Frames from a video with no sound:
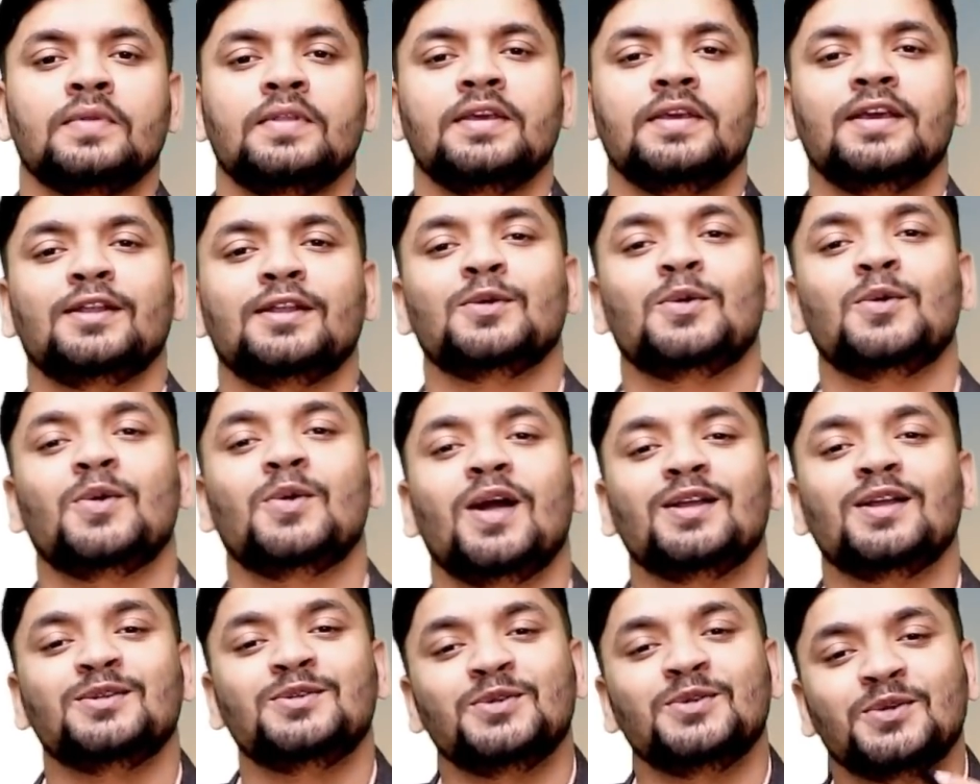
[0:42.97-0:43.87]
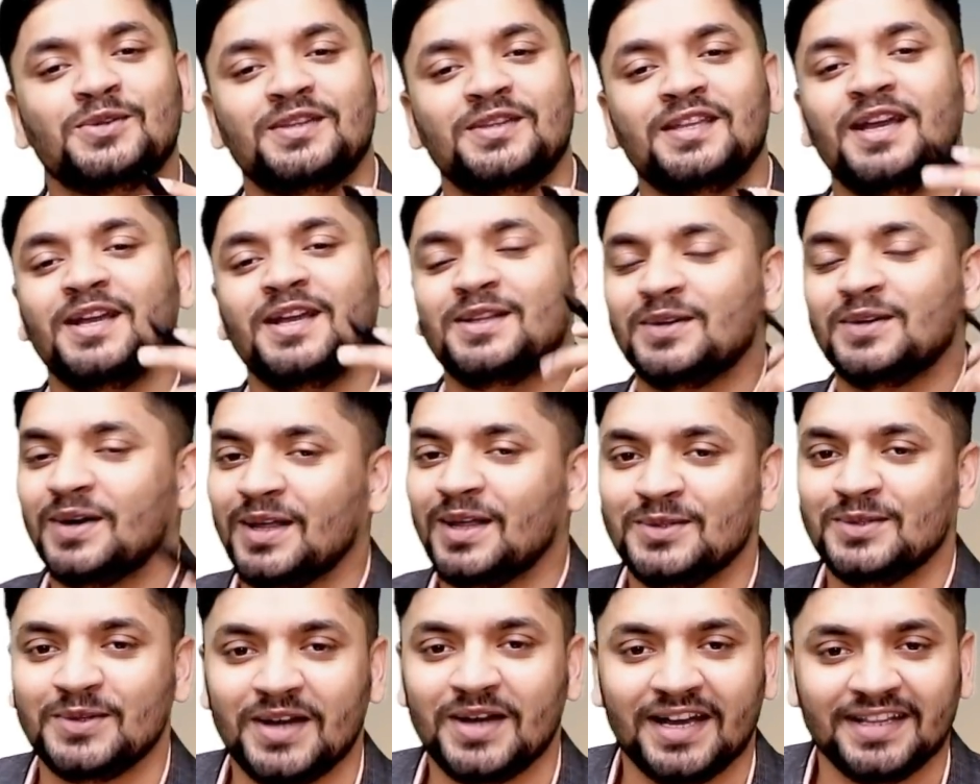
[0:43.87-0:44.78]
जो तो थोड़ा झुकते हैं थोड़ा
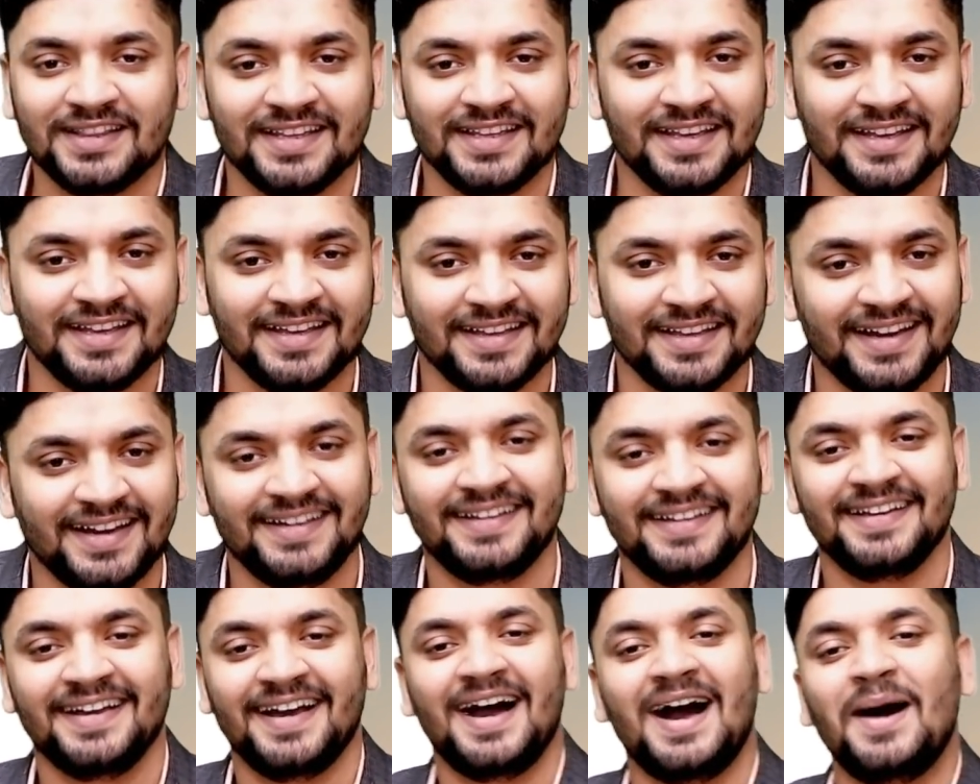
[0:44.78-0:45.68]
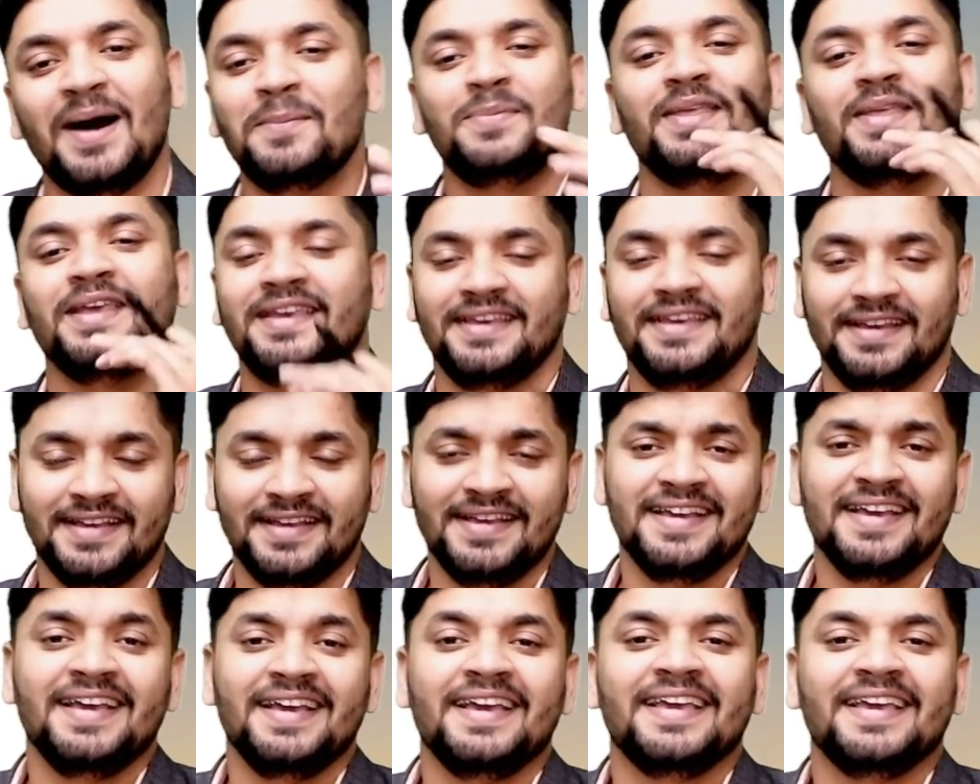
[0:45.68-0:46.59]
झुकाते हैं राइट अब देखिए
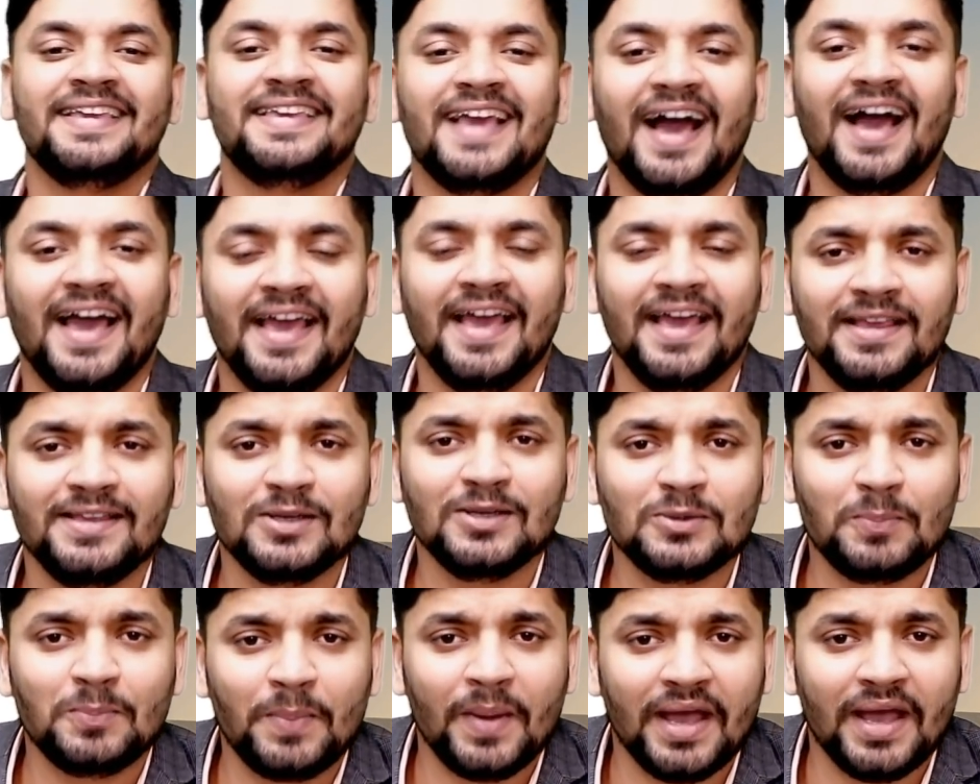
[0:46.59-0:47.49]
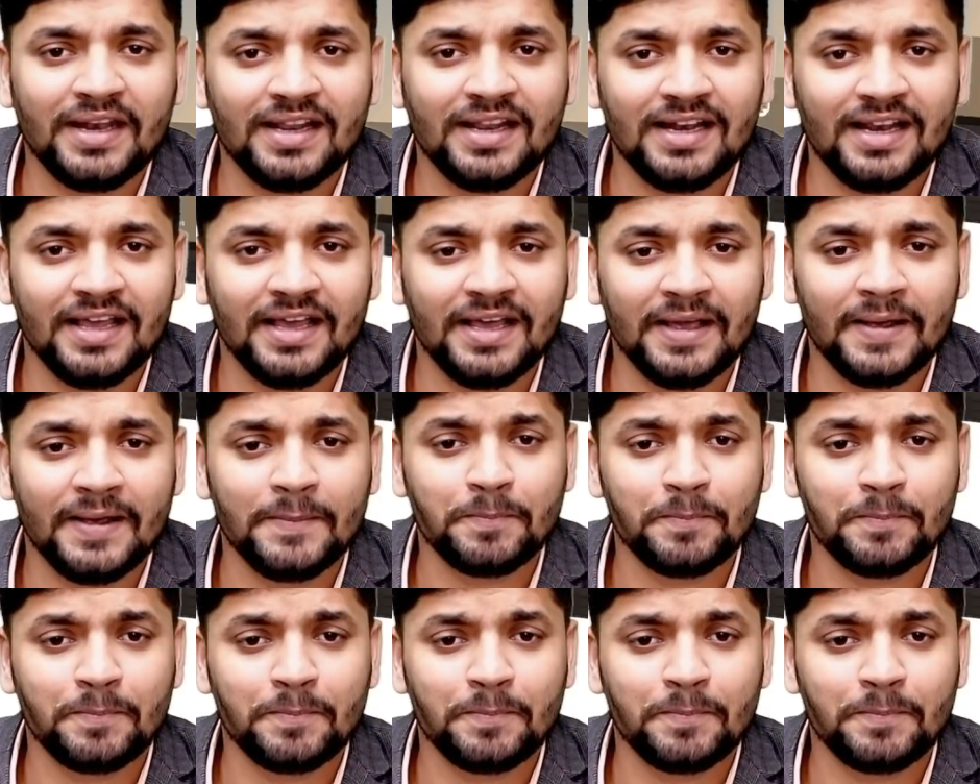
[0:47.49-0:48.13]
क्या है ये जो पैनल है